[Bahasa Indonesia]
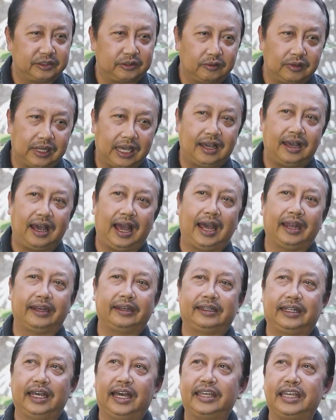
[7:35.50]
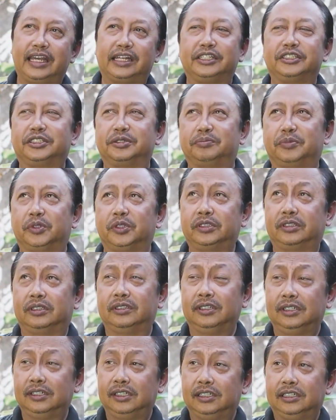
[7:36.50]
itulah ada yang disebut
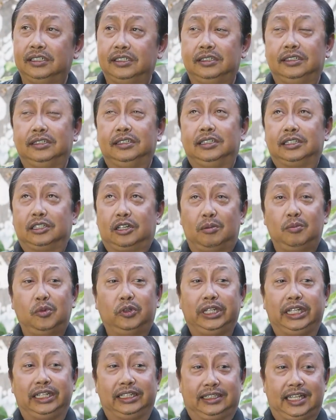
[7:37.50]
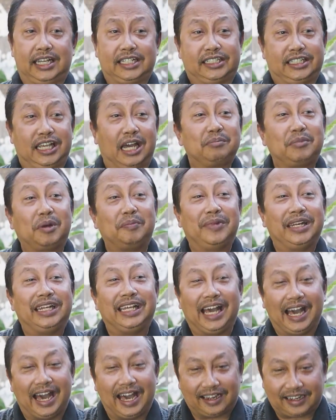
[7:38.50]
komunitas yang
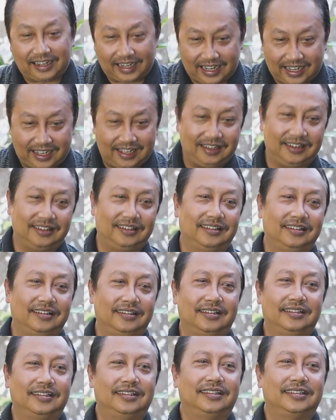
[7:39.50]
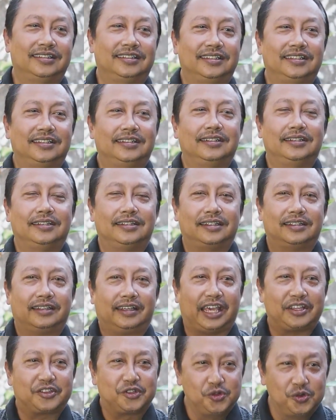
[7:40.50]
memelihara
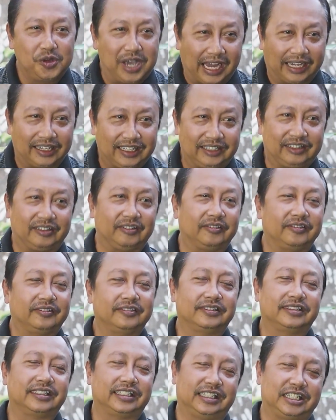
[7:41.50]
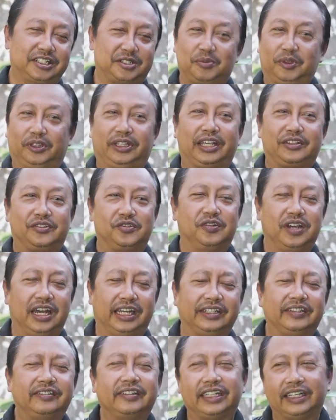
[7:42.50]
kejungan itu. Kita sebut
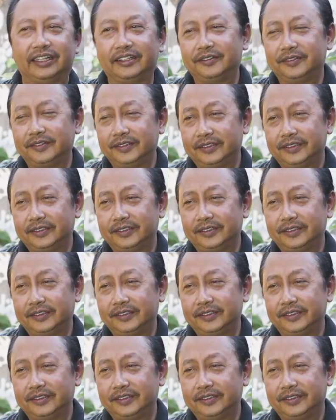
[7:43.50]
kejungan itu ya.